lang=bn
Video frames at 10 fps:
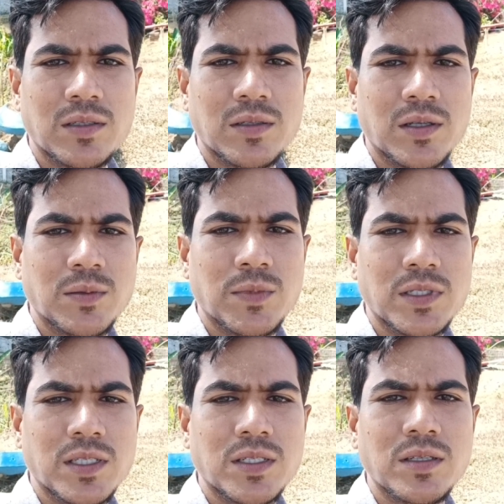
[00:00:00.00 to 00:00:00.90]
এই
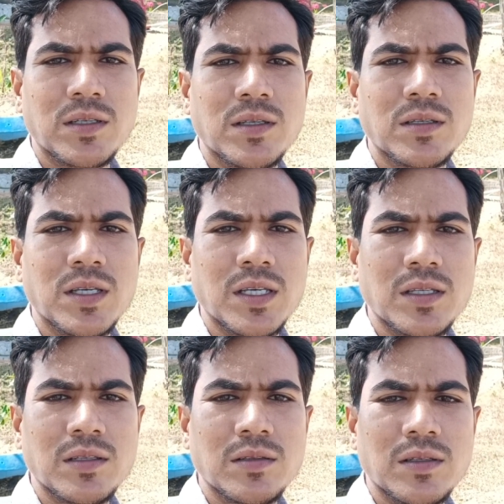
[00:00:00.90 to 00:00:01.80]
পাঁচ থেকে
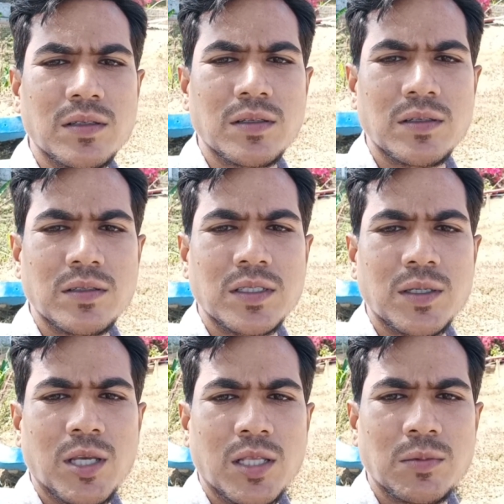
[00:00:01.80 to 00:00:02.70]
সাতশো টাকার মতো চলে যায়
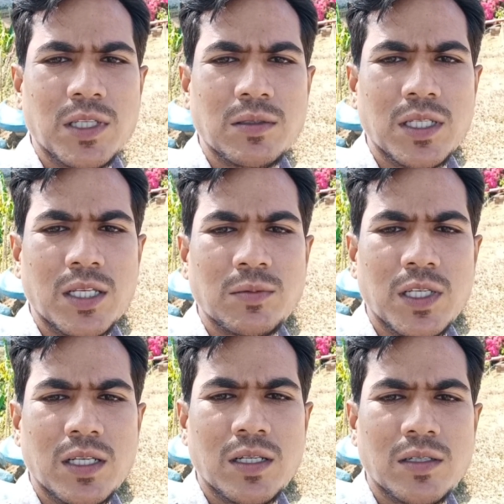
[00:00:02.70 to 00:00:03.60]
কিন্তু
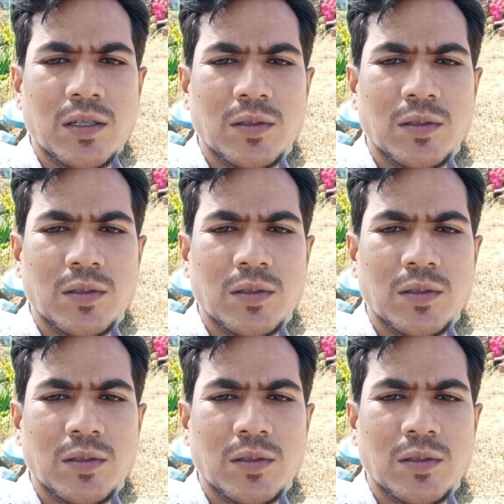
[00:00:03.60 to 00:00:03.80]
অবশ্যই